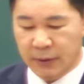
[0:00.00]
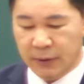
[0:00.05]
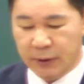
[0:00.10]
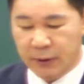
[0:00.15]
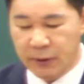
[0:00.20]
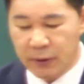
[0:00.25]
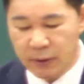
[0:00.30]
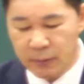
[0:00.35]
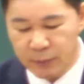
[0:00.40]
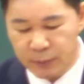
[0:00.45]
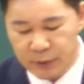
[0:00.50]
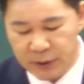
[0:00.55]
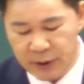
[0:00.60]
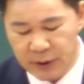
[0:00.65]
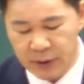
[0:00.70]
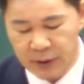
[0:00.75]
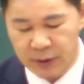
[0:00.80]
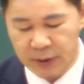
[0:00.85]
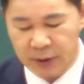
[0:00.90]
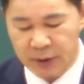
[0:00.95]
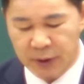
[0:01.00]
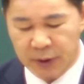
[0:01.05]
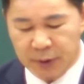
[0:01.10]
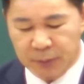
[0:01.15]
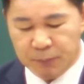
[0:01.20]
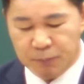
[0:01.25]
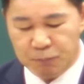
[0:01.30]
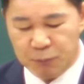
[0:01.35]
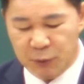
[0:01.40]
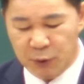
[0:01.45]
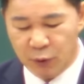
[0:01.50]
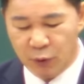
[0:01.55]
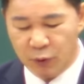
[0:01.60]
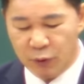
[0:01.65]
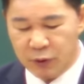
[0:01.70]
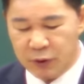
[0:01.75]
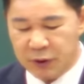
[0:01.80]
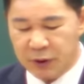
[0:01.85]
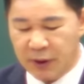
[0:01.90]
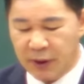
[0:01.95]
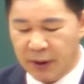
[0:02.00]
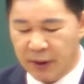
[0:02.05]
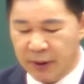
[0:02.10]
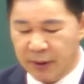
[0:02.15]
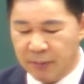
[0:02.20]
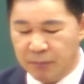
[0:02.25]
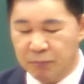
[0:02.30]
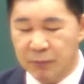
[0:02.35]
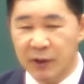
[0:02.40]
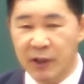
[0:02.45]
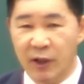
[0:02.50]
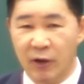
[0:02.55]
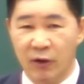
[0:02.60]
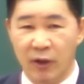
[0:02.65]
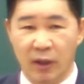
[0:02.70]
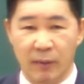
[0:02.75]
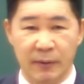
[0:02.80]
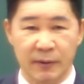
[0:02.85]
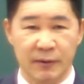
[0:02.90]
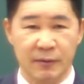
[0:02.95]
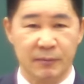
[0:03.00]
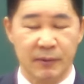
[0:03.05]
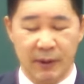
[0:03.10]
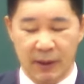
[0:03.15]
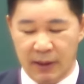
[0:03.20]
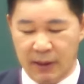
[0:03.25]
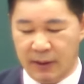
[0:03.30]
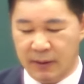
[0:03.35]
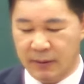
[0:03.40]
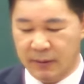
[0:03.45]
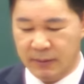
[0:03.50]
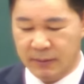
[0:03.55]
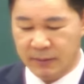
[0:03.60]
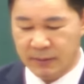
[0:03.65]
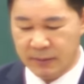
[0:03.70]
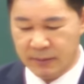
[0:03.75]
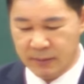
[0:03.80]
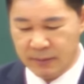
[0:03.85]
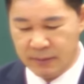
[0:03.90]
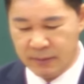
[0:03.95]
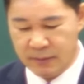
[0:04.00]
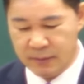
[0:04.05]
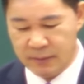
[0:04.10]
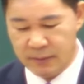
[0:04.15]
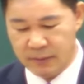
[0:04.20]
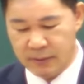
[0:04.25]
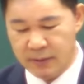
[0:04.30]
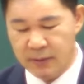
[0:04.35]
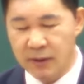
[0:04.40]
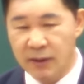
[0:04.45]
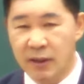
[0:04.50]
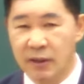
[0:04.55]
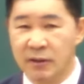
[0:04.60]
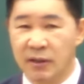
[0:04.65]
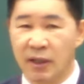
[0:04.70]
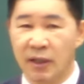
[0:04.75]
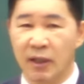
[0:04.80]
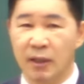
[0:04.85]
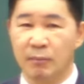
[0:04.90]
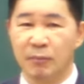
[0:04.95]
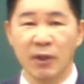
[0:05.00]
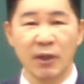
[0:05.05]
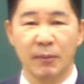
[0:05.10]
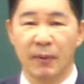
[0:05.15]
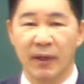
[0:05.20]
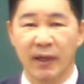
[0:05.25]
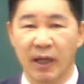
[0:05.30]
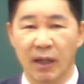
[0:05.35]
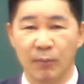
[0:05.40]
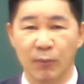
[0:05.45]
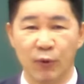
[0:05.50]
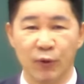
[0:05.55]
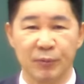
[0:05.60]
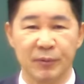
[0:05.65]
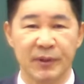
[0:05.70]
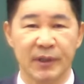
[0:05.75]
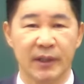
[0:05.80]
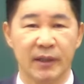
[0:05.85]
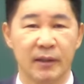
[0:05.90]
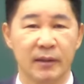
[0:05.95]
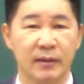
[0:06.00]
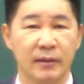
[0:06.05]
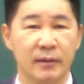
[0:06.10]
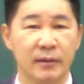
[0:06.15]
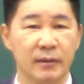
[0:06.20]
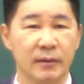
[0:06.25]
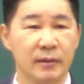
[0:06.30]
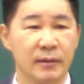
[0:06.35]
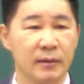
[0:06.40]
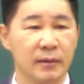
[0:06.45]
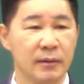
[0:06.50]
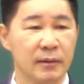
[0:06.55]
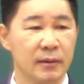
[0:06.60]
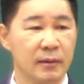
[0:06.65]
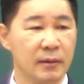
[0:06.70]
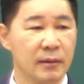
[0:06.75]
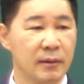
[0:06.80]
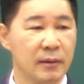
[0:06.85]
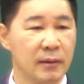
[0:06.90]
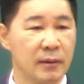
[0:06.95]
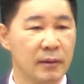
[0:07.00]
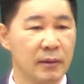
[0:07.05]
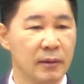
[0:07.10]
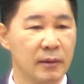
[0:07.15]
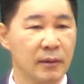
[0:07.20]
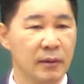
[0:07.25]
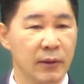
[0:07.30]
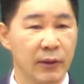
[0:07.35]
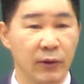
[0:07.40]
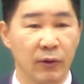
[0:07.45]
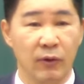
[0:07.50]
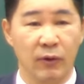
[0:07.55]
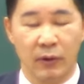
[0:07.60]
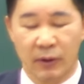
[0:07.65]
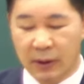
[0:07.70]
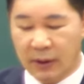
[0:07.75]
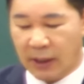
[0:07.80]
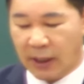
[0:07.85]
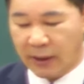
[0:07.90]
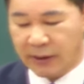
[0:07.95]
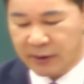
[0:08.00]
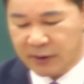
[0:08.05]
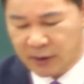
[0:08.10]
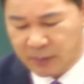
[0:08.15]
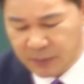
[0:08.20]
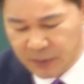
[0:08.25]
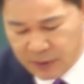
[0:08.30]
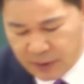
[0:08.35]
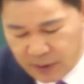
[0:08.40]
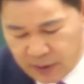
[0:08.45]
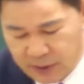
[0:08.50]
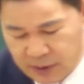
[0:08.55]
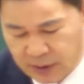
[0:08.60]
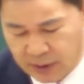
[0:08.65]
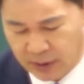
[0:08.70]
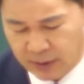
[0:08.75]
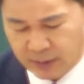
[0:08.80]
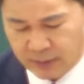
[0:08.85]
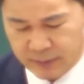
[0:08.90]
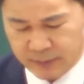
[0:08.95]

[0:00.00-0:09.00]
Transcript: 여러분이 미용실에 머리하러 가봤습니까? 我们去理发. 그날에는 머리밖에 안 보입니다. 只能就是理发就可以. 관심이 그거니까.